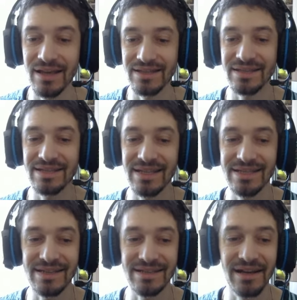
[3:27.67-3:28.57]
Здесь есть
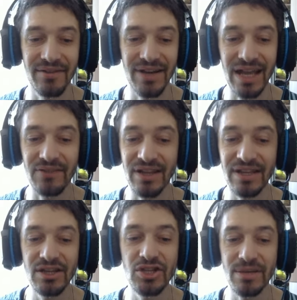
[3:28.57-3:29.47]
несколько вариантов, они
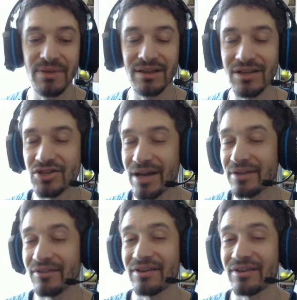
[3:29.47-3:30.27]
ничем не отличаются,